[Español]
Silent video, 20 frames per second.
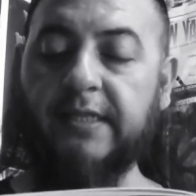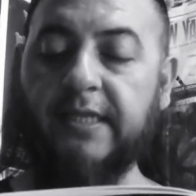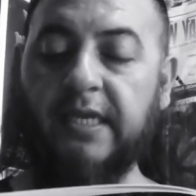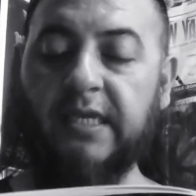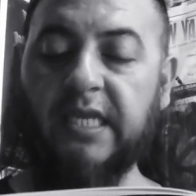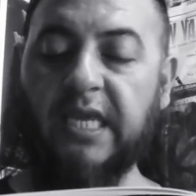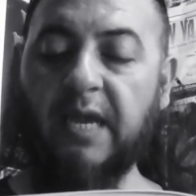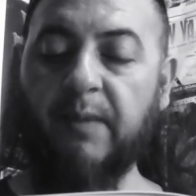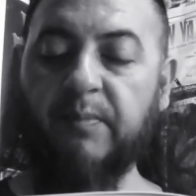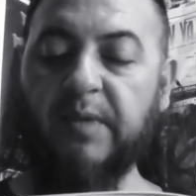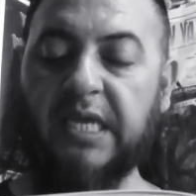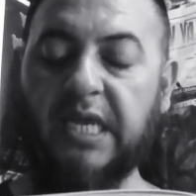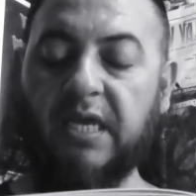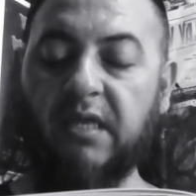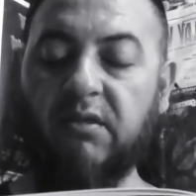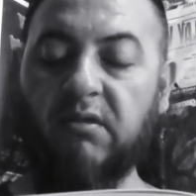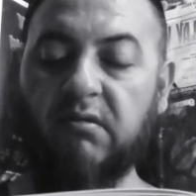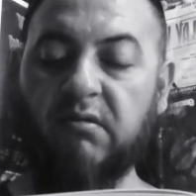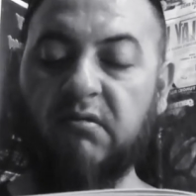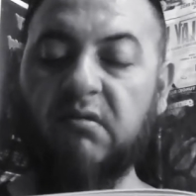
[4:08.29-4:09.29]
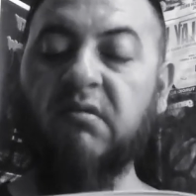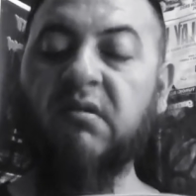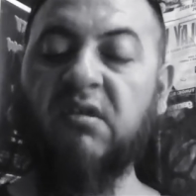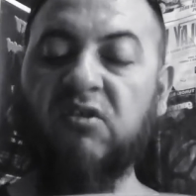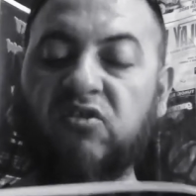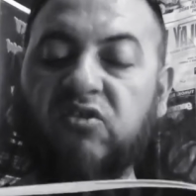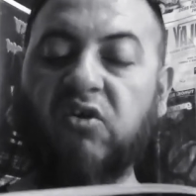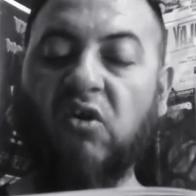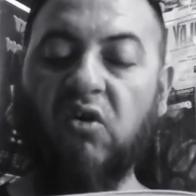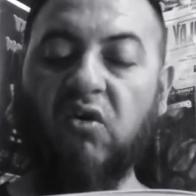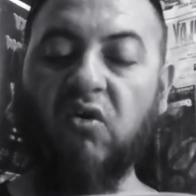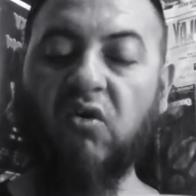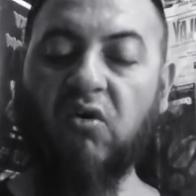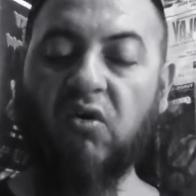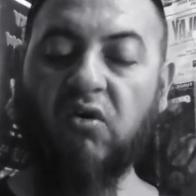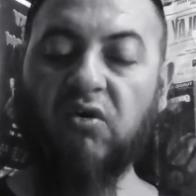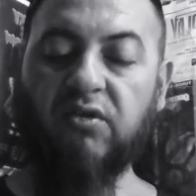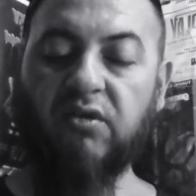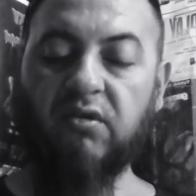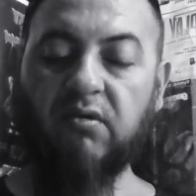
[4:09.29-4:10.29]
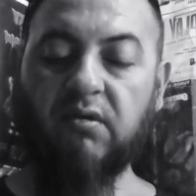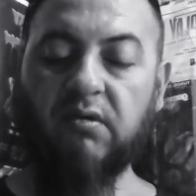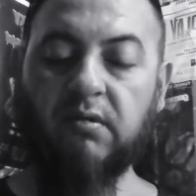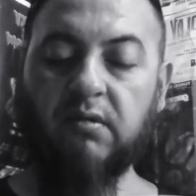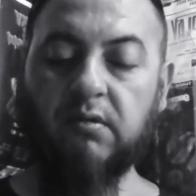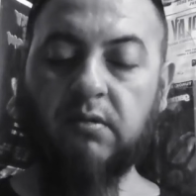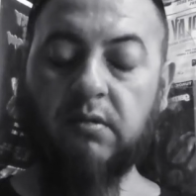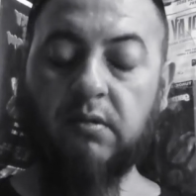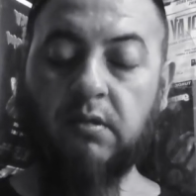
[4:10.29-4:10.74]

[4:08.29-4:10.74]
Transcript: tenía miedo, solo odio.